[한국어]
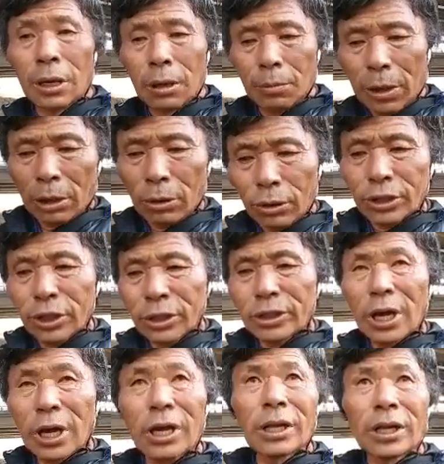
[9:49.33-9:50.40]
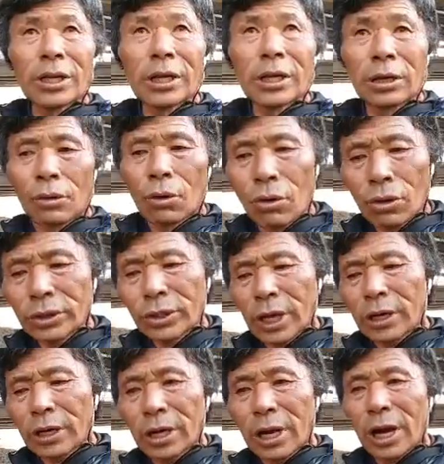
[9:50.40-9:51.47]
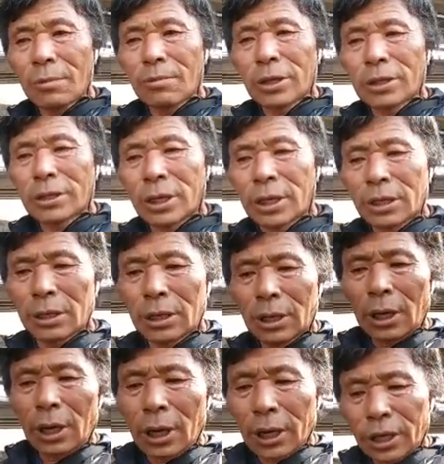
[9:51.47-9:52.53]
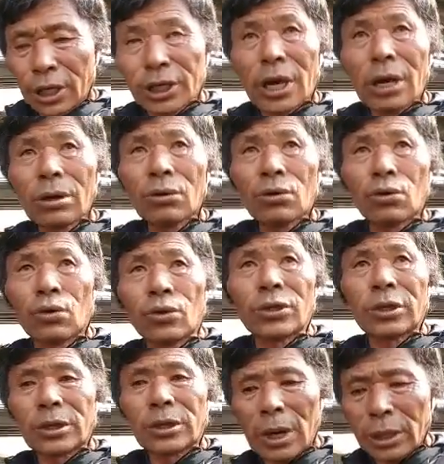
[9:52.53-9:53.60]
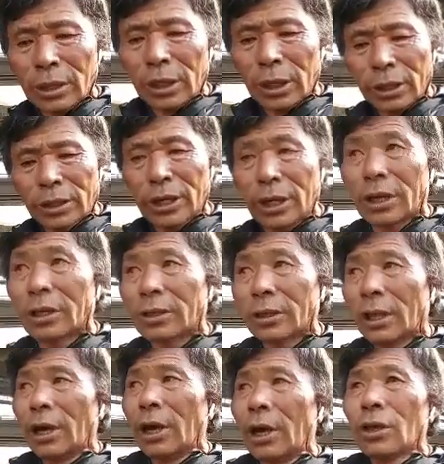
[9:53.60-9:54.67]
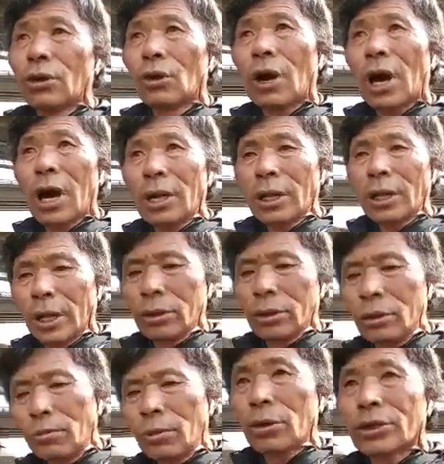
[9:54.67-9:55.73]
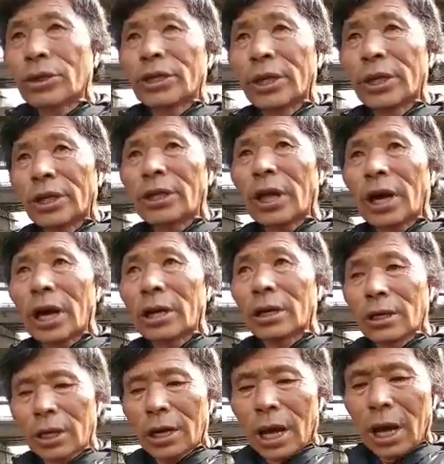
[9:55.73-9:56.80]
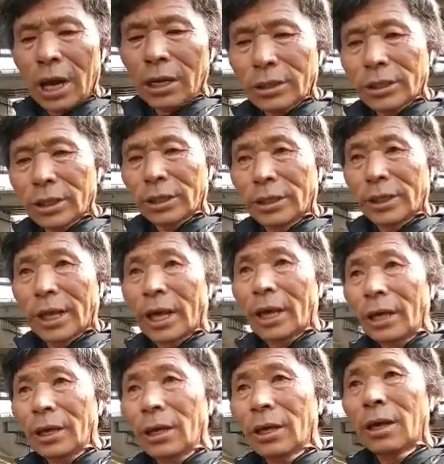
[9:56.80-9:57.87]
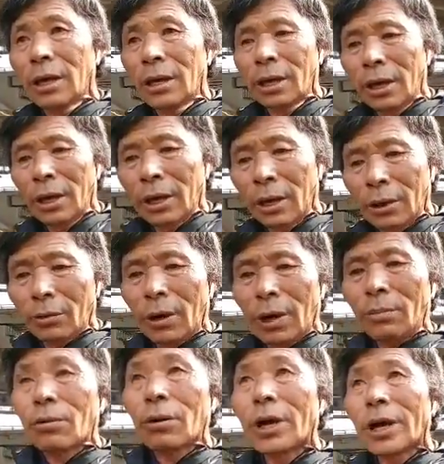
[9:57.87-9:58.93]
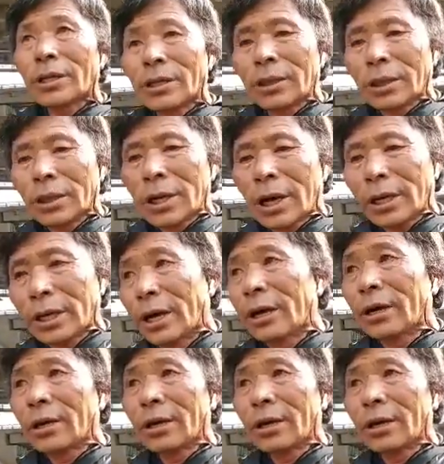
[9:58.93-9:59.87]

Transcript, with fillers: 바로 저 자리를 공사를 하면서 기장군청 관계자는 요 안에 연못이 있다 하는 걸 알았을 건데 와 몰랐는가에